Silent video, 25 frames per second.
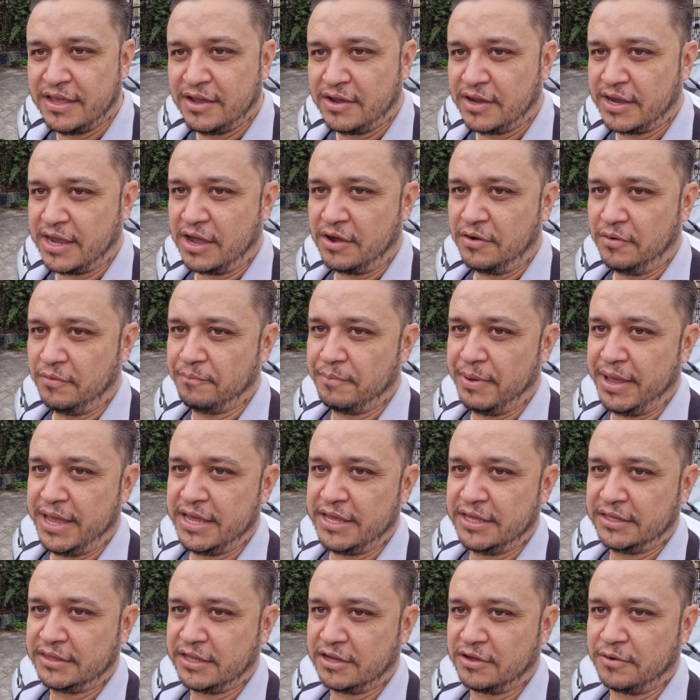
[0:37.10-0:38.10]
Carro
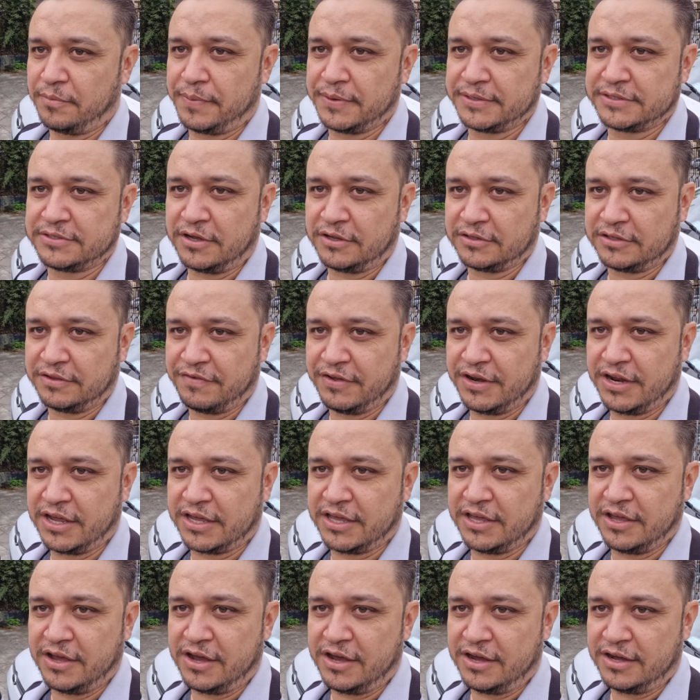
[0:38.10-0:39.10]
bem íntegro, pessoal. Tá vendo
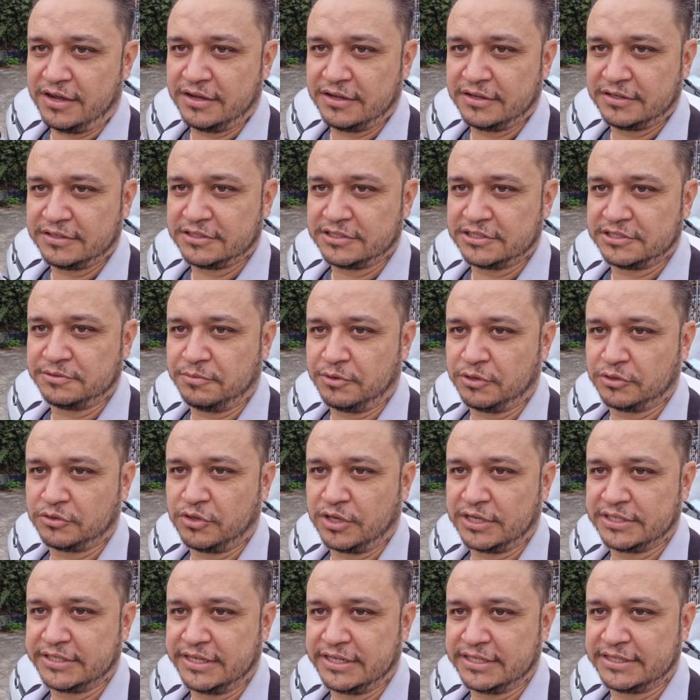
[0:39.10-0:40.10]
aqui, ó?
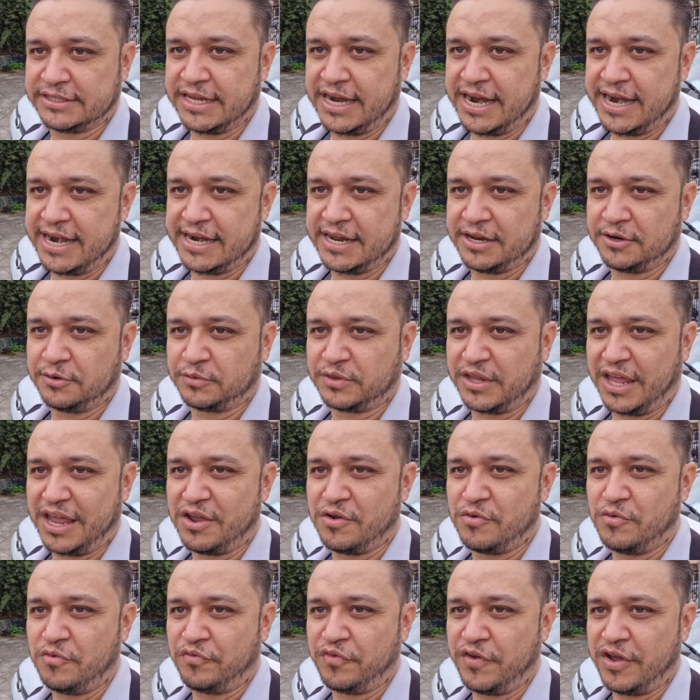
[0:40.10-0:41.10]
Desmontou as lanternas, não tem
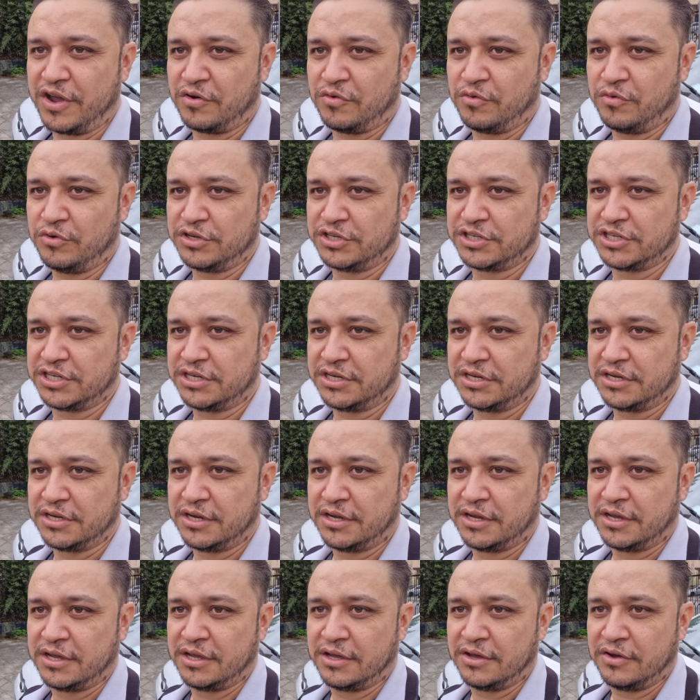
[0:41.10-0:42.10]
um ferrugem.
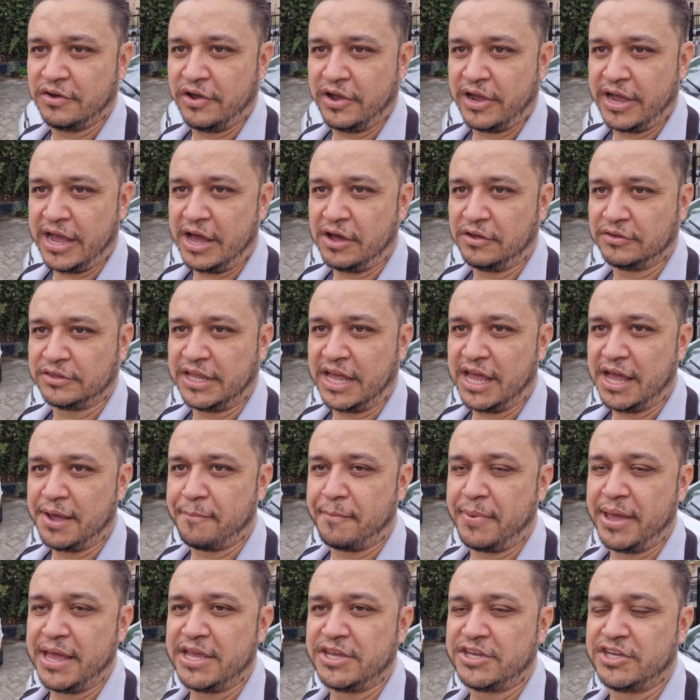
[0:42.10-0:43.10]
O carro tá
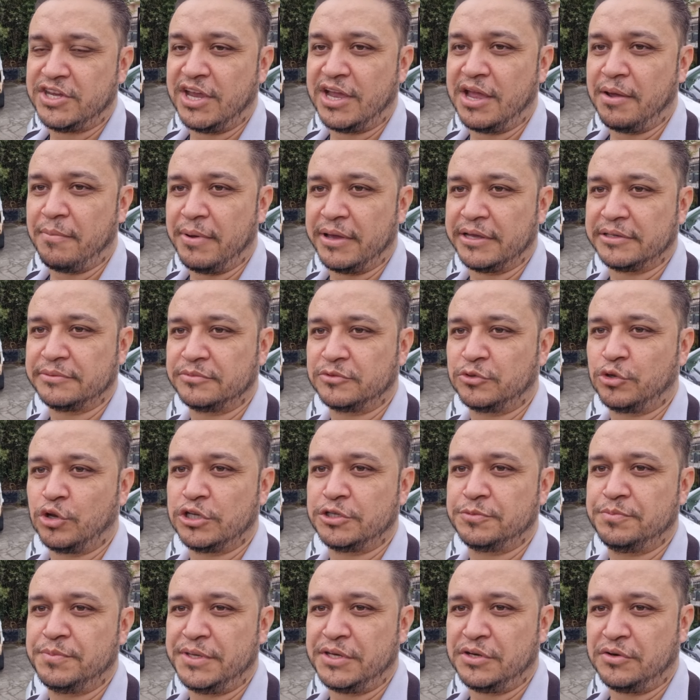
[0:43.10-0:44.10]
bem chique mesmo,
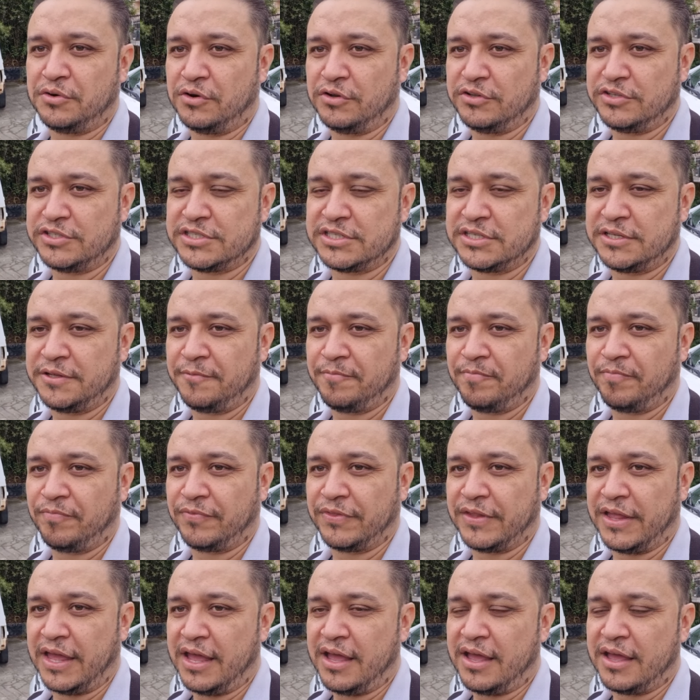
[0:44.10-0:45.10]
2011,
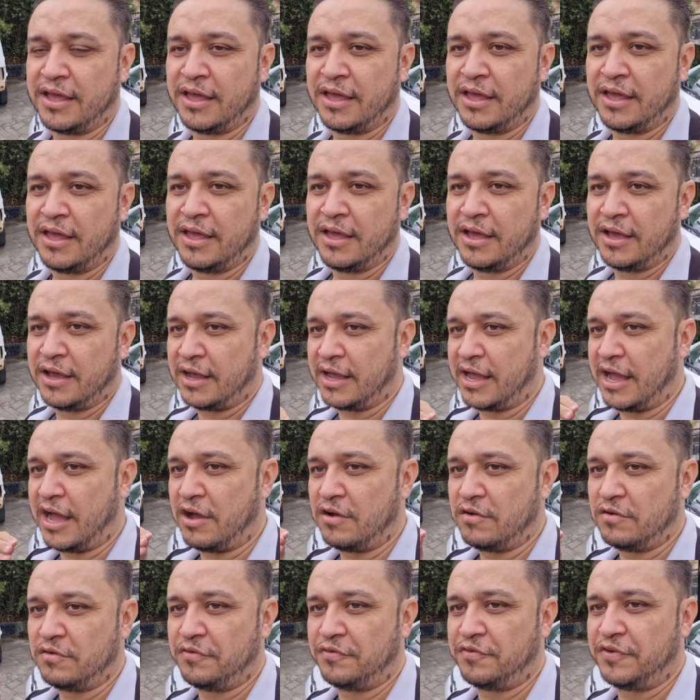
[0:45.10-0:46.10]
né?
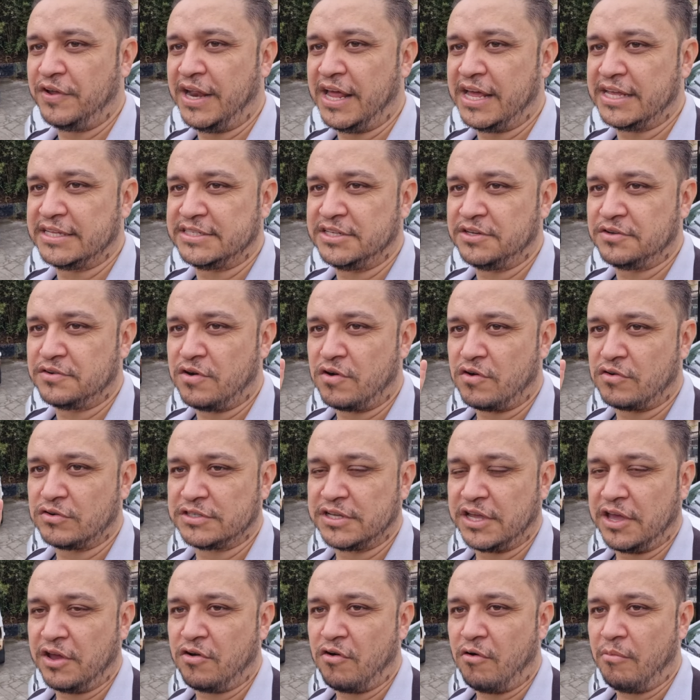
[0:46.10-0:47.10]
Carro filezinho que eu
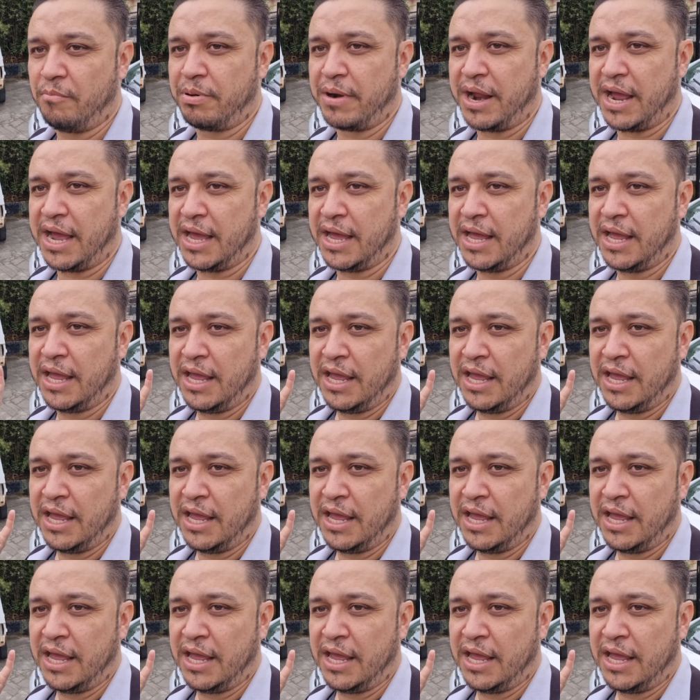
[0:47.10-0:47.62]
consegui comprar.